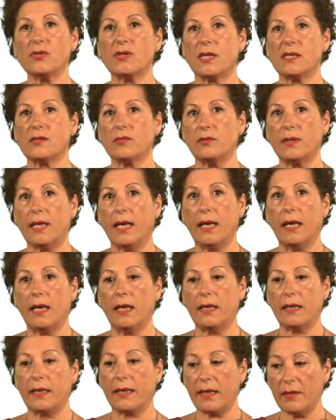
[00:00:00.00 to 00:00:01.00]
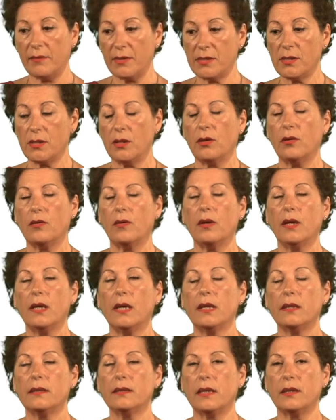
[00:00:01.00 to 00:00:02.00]
Se hace una revisión
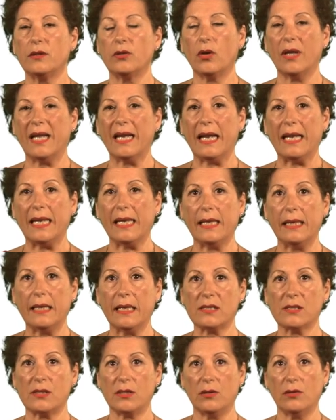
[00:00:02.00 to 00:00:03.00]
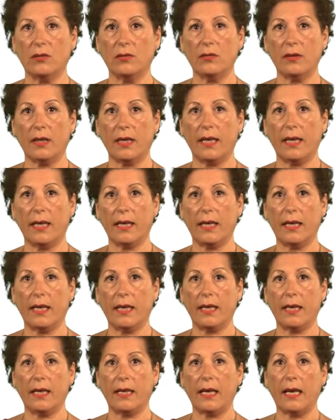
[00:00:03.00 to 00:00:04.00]
de toda la legislación
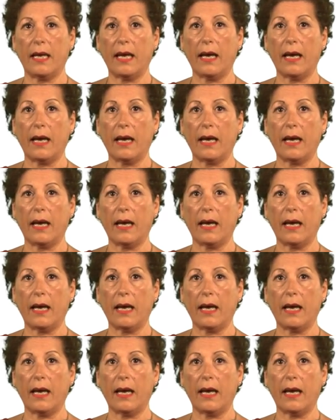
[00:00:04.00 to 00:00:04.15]
eh,